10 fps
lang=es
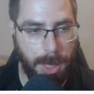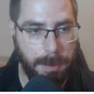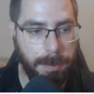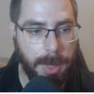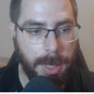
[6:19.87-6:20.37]

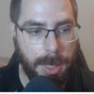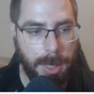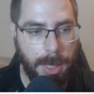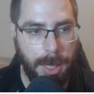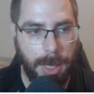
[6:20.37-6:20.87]
aquí.
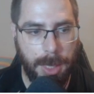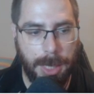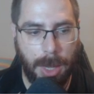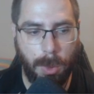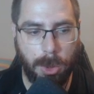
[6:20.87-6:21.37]
Eh,
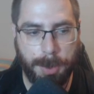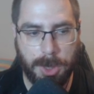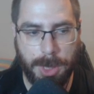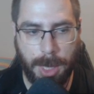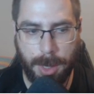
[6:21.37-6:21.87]
ya con los
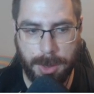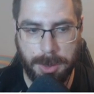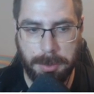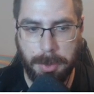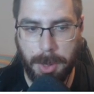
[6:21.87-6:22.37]

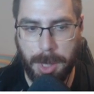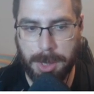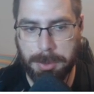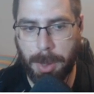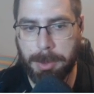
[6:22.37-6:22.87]
personajes,
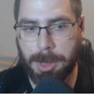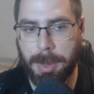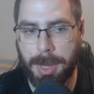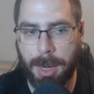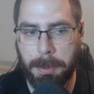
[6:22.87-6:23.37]
pues vamos a
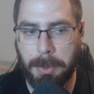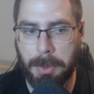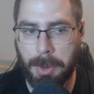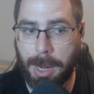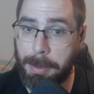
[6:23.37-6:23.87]
empezar
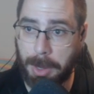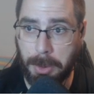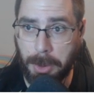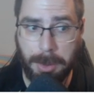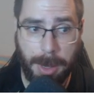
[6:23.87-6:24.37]
por la
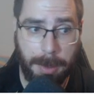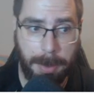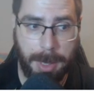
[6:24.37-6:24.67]
mejor, a mi